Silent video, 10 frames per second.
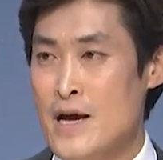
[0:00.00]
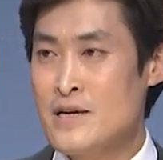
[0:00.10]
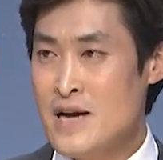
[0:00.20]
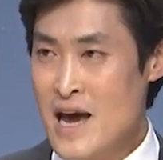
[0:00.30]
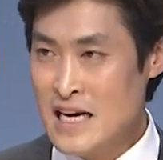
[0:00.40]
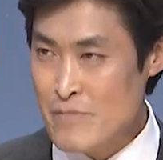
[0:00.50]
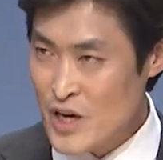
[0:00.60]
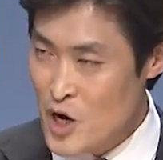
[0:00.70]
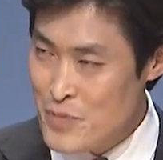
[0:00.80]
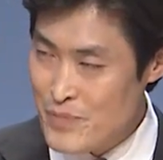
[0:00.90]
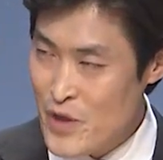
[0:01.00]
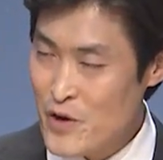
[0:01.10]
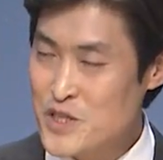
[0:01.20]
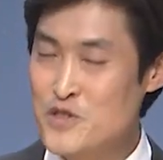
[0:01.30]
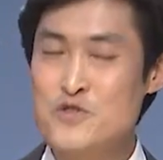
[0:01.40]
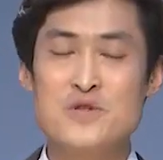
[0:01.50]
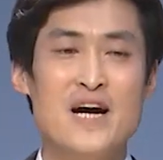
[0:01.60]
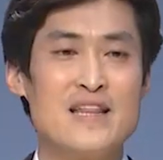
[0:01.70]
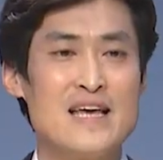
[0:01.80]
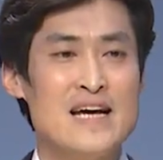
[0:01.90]
그러나 하나님이 결핍되어지는
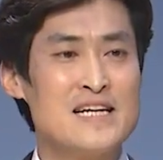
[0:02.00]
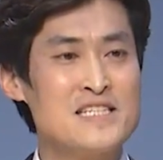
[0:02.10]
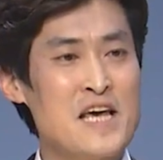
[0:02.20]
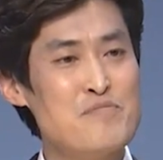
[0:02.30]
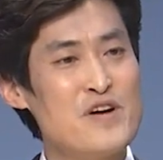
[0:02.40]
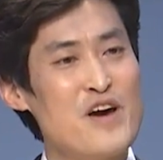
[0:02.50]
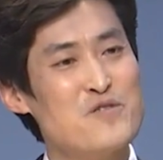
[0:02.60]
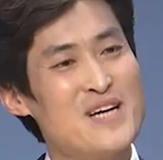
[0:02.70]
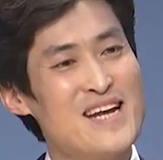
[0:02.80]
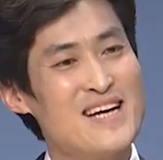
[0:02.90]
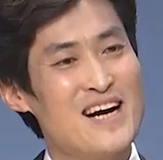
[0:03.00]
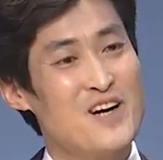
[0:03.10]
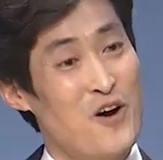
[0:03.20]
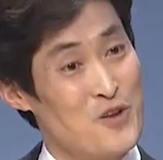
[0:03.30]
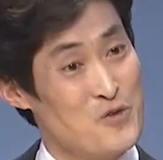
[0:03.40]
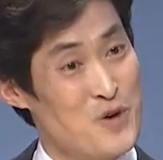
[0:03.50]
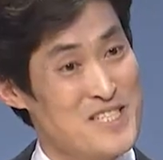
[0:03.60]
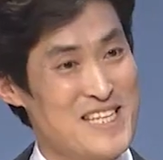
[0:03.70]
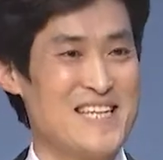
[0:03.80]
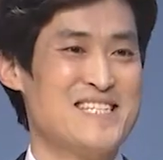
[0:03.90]
순간 그 생명의 울타리가
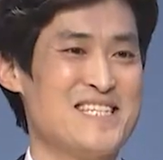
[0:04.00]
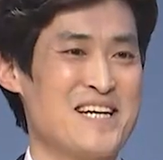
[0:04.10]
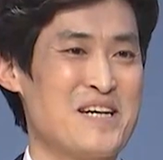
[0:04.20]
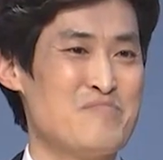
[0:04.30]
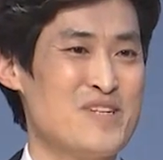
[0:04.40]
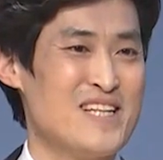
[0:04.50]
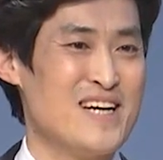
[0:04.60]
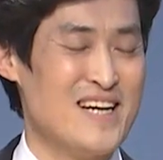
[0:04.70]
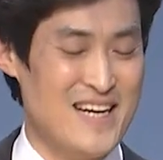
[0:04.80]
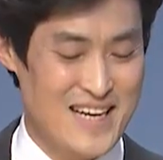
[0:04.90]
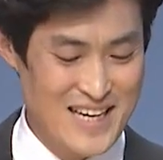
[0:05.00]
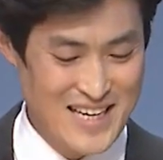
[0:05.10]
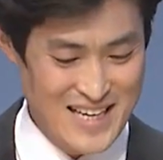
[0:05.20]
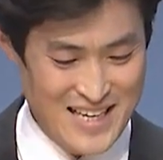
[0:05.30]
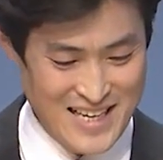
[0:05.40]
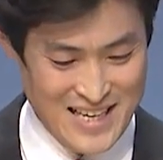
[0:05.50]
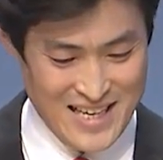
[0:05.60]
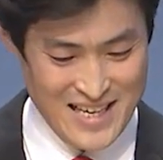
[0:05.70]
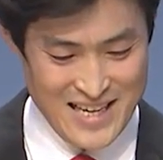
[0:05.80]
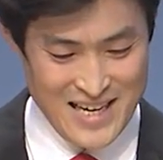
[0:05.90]
거두어지기 시작합니다.
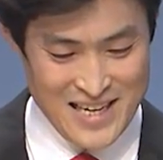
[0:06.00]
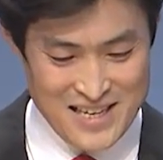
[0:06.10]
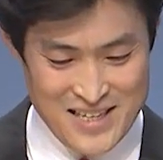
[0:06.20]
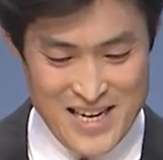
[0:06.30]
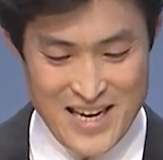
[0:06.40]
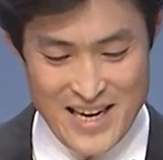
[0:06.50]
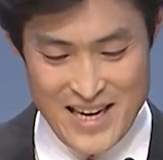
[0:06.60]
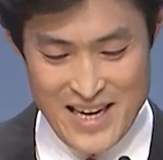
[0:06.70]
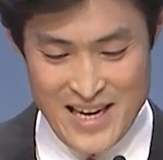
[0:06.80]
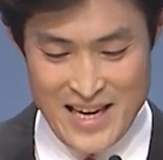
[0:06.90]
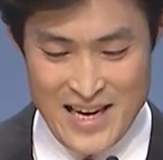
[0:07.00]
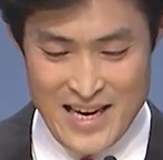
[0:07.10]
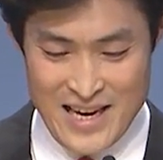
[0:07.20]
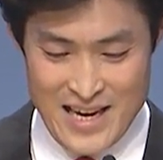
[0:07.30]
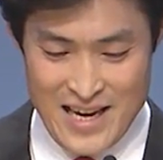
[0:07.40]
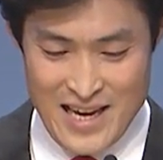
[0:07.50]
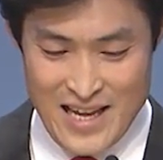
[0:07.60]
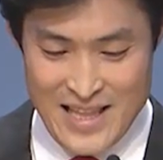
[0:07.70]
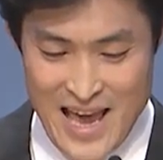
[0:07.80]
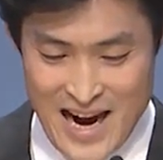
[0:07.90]
그러니
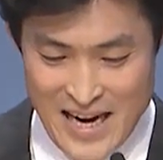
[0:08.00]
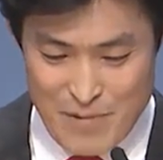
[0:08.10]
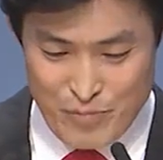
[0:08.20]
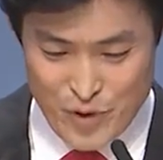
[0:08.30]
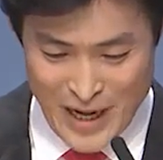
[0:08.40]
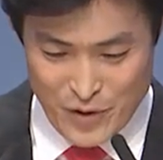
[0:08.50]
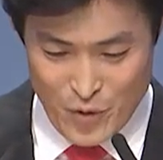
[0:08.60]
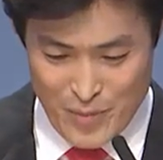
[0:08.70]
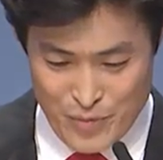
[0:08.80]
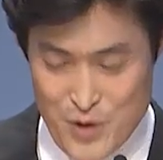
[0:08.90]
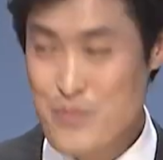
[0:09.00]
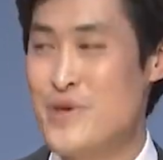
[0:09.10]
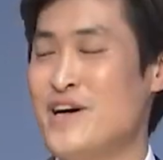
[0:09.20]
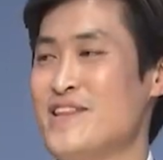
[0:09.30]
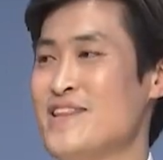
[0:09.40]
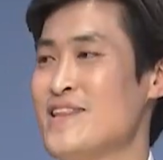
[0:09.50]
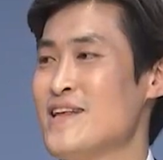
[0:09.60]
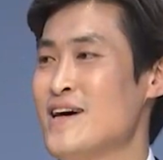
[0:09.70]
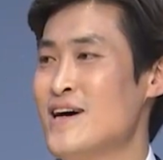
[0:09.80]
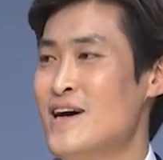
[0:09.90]
내 안에 불안과 불편,
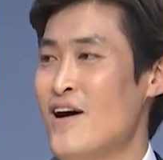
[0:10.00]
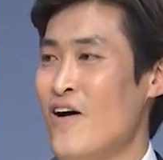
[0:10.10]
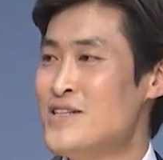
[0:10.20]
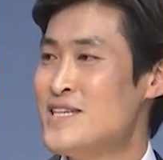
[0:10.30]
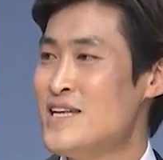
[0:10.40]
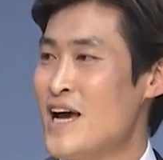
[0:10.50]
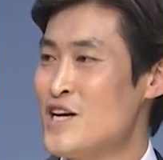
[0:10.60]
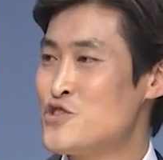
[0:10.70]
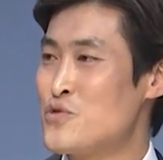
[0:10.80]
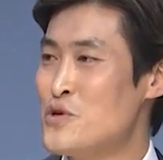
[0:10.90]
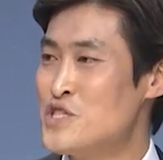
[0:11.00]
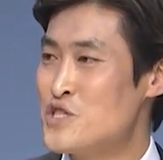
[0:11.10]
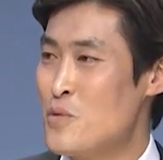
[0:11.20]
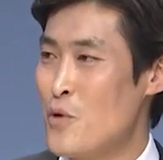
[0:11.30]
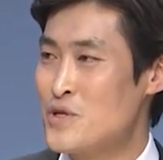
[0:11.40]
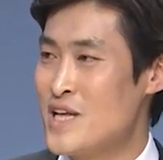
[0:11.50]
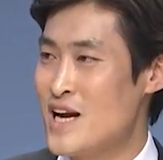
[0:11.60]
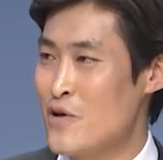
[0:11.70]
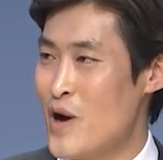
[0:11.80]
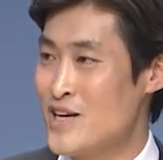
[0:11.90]
언제 내가 죽을지도
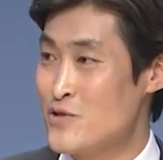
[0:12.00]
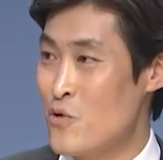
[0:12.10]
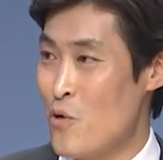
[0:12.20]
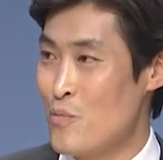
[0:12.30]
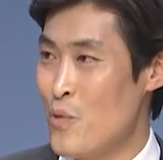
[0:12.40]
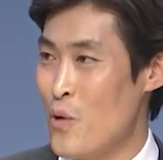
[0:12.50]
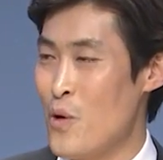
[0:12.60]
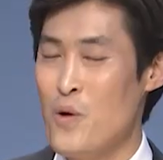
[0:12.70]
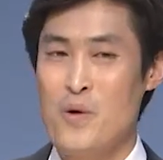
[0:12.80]
모른다라고 하는 공포,